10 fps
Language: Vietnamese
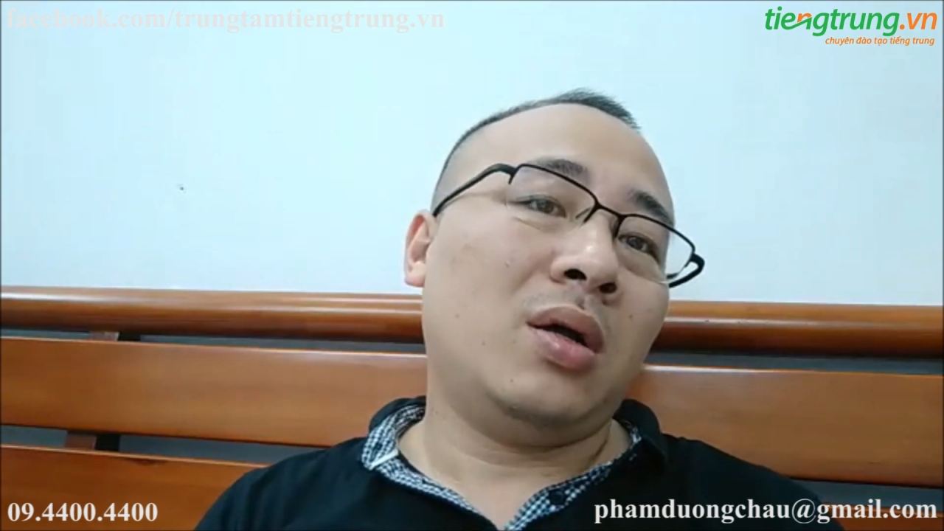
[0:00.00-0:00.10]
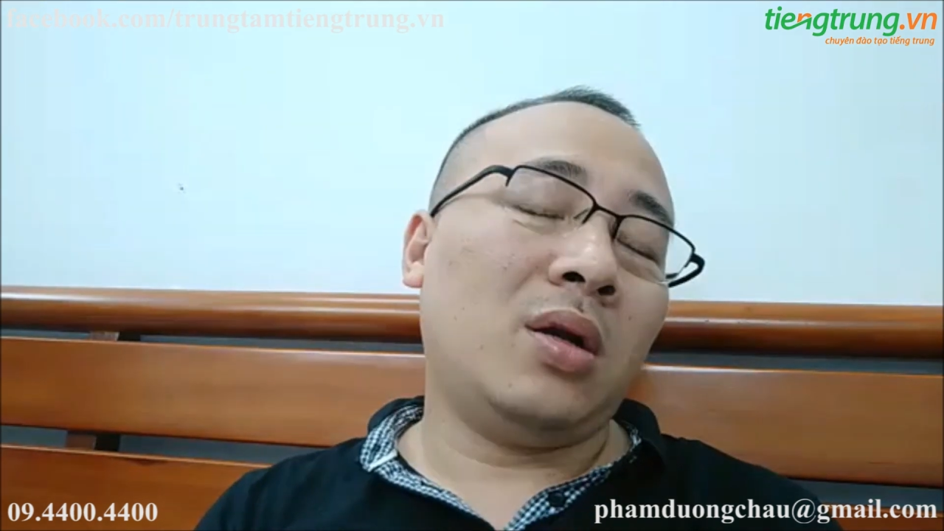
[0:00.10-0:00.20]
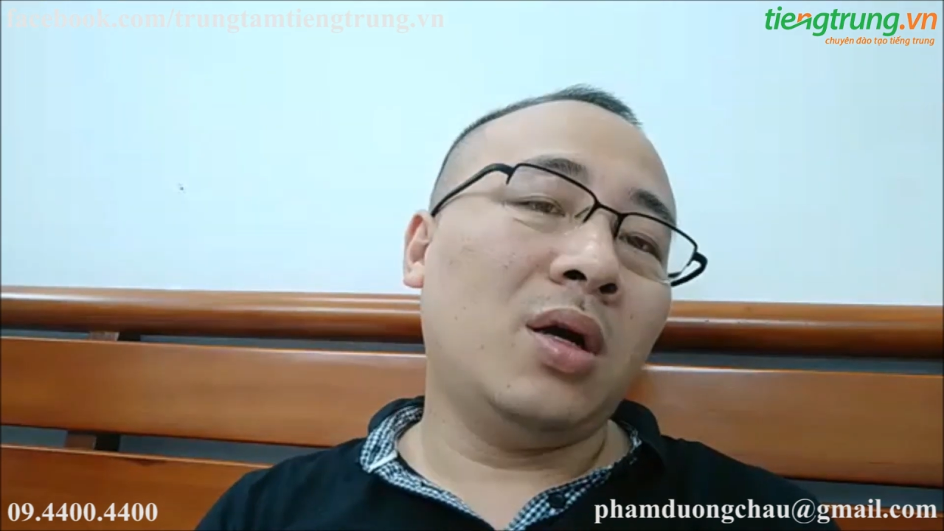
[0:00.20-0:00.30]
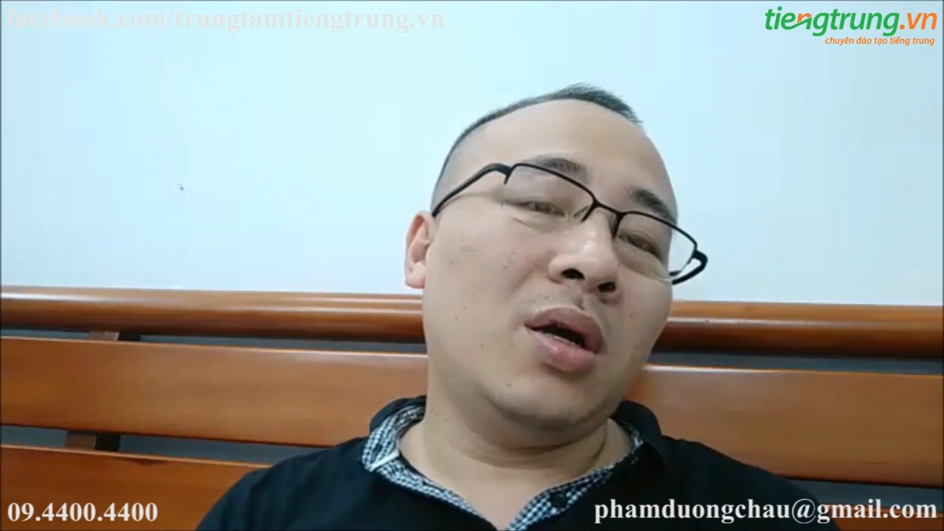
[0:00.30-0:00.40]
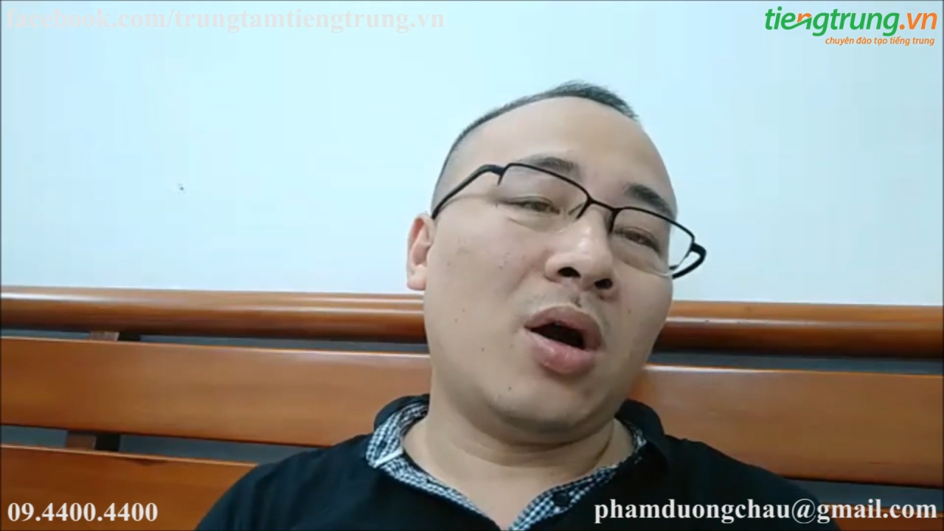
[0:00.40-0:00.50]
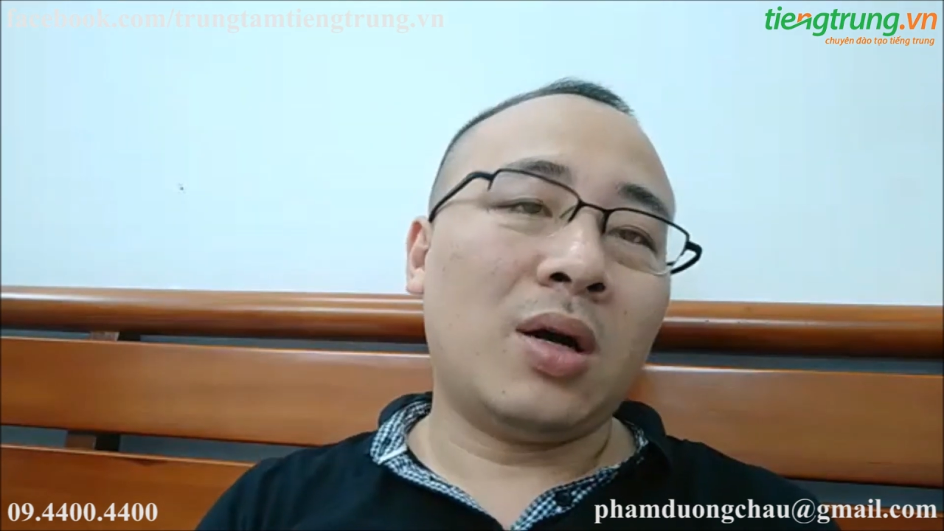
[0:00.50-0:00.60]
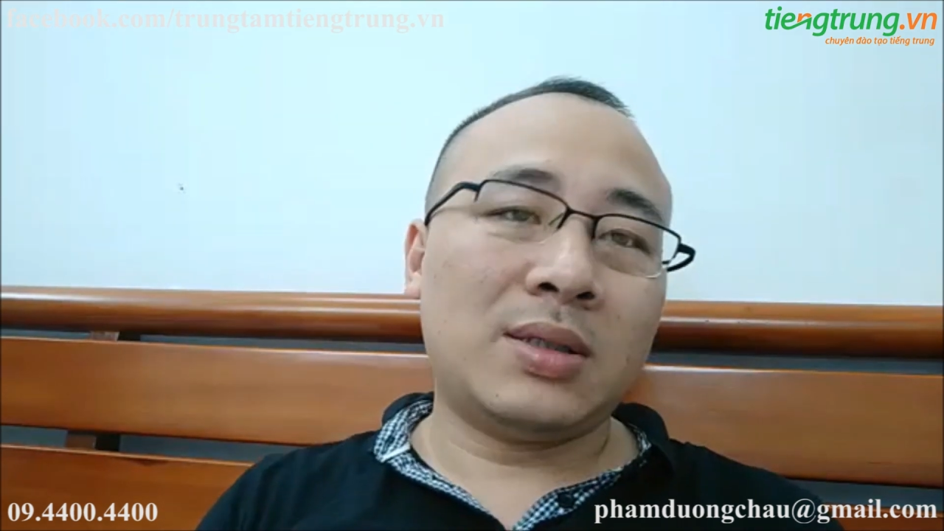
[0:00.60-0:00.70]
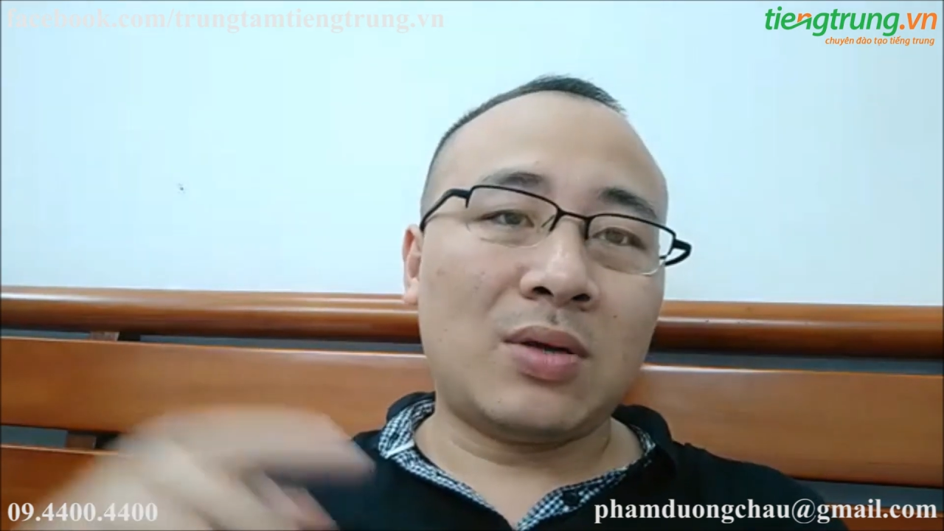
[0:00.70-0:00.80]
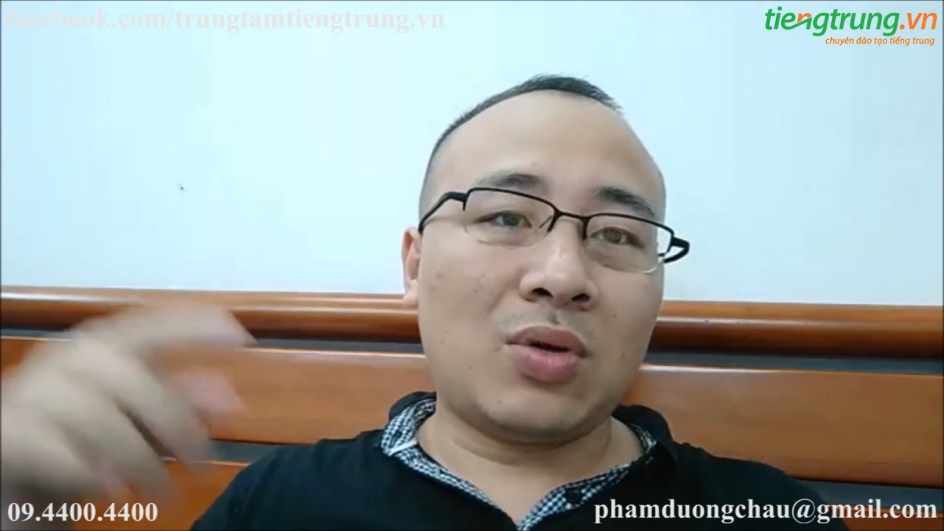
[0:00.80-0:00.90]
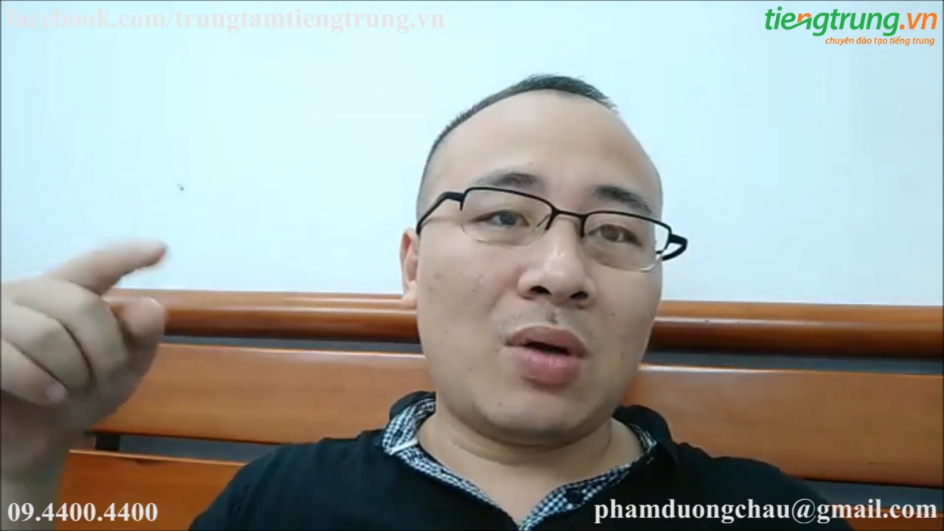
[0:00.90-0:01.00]
Nơi đó là
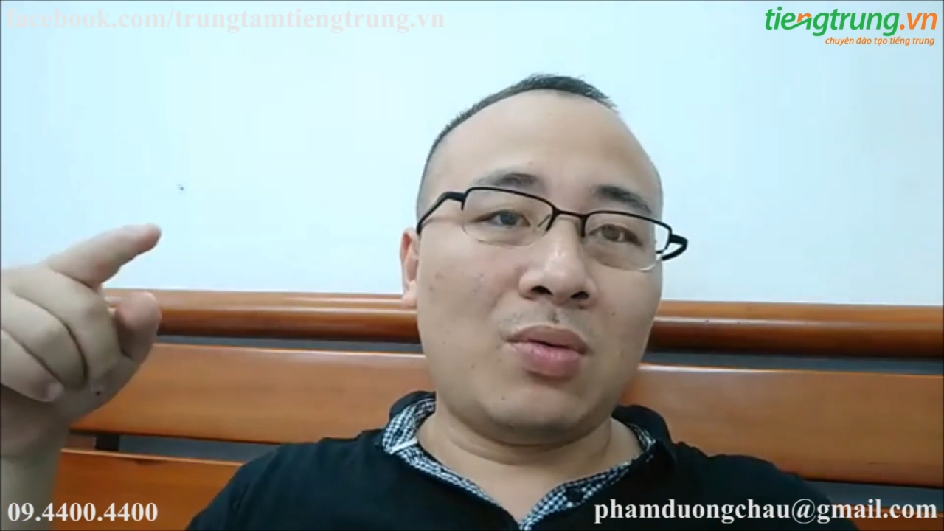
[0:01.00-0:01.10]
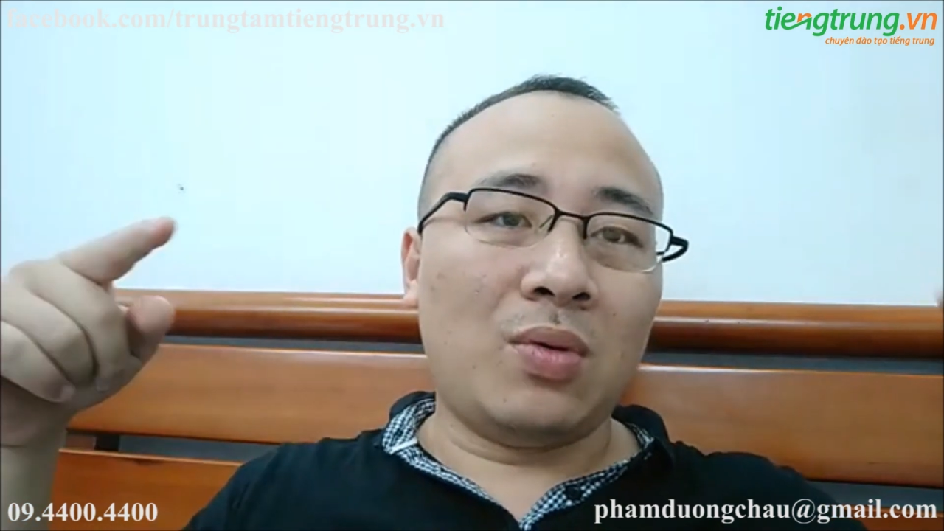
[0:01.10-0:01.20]
giao thoa